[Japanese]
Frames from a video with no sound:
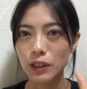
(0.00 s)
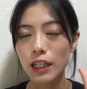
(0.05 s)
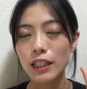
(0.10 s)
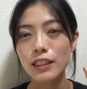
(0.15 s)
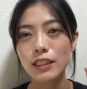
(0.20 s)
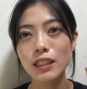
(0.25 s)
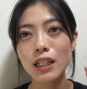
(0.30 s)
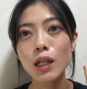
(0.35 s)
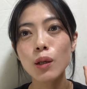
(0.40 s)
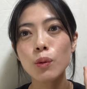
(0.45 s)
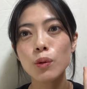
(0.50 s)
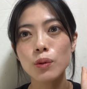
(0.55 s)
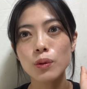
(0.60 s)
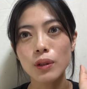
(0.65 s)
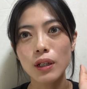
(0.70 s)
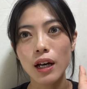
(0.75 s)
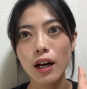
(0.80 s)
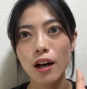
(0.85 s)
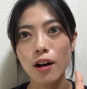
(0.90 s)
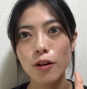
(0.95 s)
描きたいも
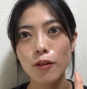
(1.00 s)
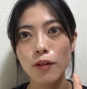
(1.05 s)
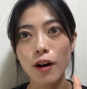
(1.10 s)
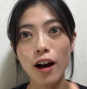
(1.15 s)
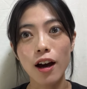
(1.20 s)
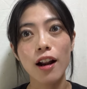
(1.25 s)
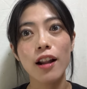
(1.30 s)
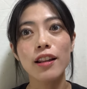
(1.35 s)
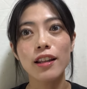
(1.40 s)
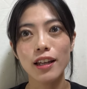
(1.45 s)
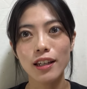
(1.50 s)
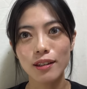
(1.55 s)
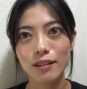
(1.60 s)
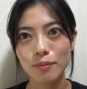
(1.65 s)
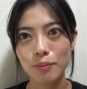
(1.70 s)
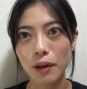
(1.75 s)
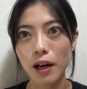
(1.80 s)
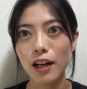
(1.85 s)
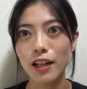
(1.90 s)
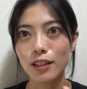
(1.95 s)
のがわからない
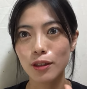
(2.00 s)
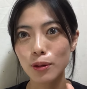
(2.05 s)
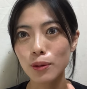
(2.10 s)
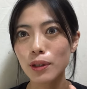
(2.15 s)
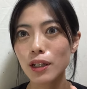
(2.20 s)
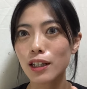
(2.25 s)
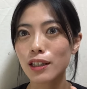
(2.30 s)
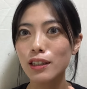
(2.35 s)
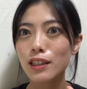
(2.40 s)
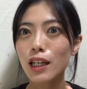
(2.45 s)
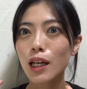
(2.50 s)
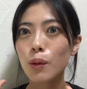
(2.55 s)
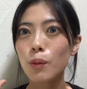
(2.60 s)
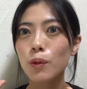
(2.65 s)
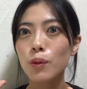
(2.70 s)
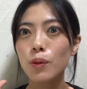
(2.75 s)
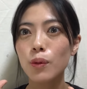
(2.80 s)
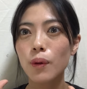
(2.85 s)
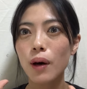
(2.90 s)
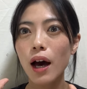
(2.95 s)
場合と、描きたい
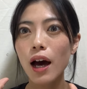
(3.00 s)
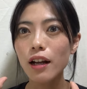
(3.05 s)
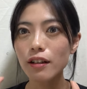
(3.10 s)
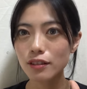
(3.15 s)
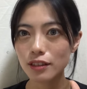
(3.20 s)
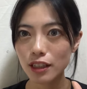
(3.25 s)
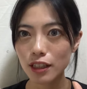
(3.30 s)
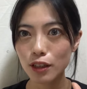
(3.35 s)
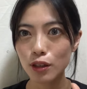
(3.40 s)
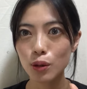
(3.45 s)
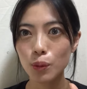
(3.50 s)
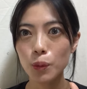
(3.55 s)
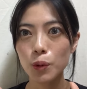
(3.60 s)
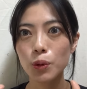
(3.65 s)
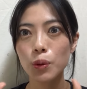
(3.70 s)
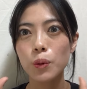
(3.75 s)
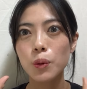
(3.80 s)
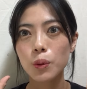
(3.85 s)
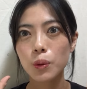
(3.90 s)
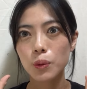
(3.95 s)
ものはあるけれども、
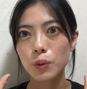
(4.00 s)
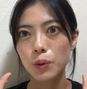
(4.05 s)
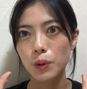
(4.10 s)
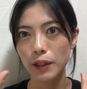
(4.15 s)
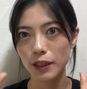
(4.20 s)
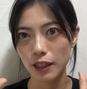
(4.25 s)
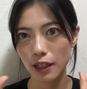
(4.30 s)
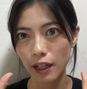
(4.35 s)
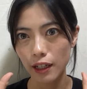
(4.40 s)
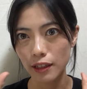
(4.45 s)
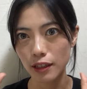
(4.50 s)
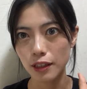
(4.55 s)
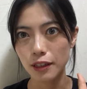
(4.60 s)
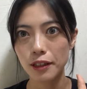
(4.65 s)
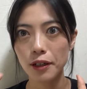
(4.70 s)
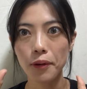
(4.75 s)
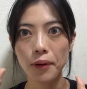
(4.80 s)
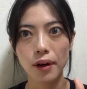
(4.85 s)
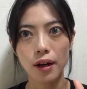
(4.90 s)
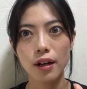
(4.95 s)
どうやって描いていい
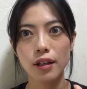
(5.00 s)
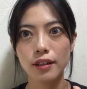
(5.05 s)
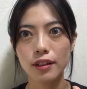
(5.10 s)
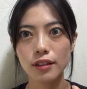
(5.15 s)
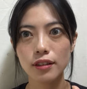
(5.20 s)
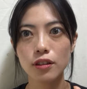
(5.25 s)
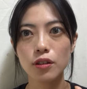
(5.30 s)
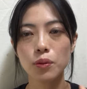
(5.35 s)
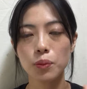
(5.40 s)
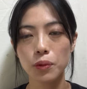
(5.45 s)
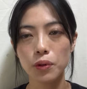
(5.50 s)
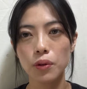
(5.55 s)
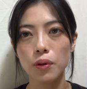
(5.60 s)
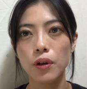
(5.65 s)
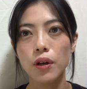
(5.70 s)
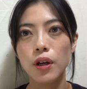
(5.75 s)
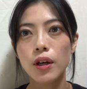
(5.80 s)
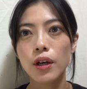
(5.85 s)
かわからないっていうもの。